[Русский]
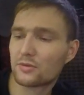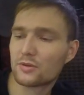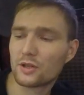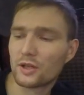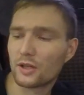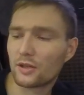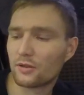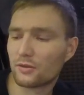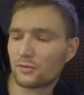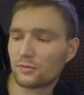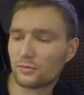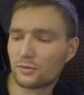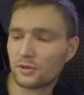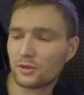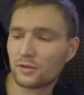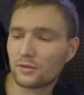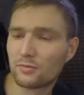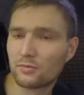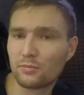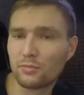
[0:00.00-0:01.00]
Чай у меня
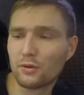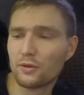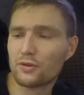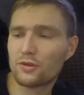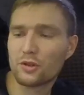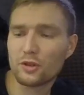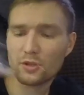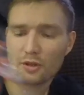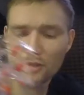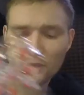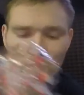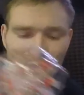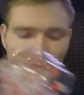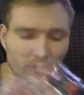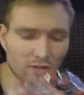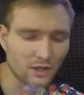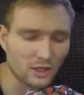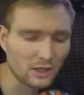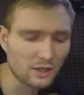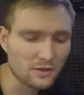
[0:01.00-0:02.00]
пончики
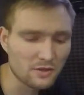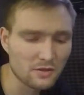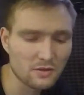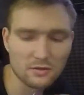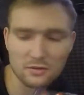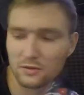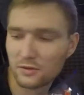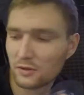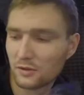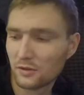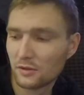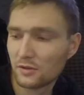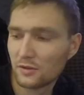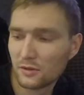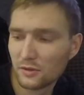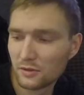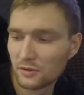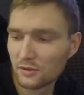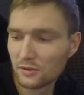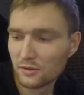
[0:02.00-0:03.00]
остались.
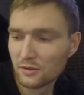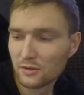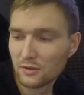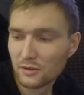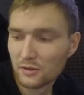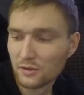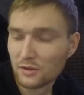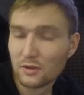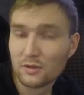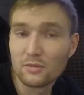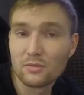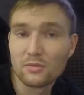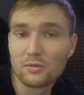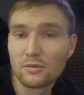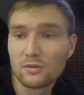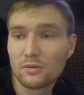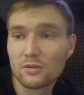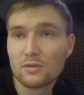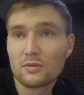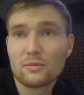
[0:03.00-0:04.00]

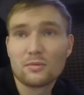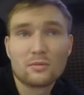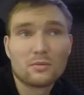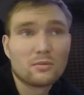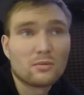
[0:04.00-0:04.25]
Вот.